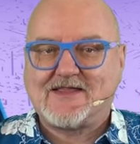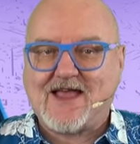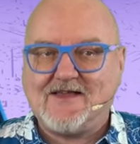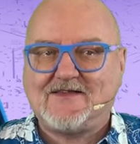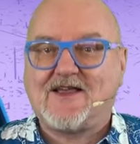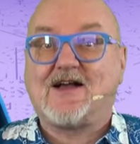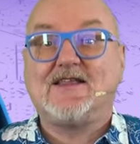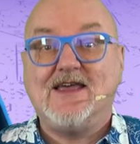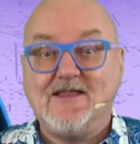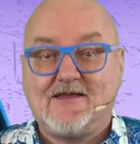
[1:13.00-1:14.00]
Das
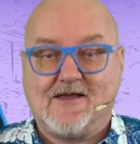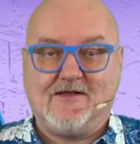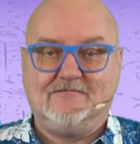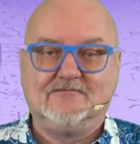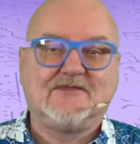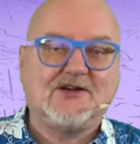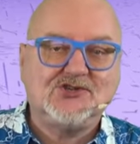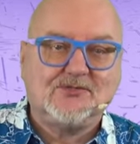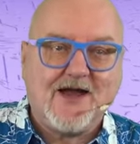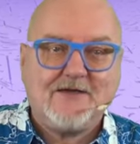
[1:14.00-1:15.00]
sagt Intel. Da
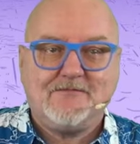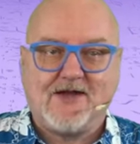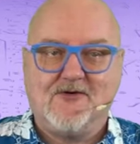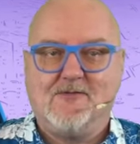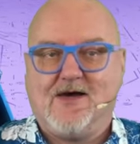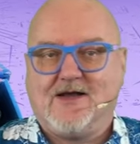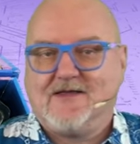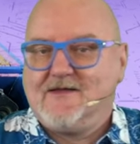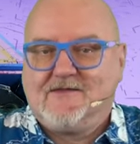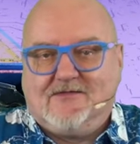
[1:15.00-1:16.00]
schweigt meine Oma
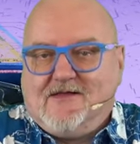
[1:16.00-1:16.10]
allerdings,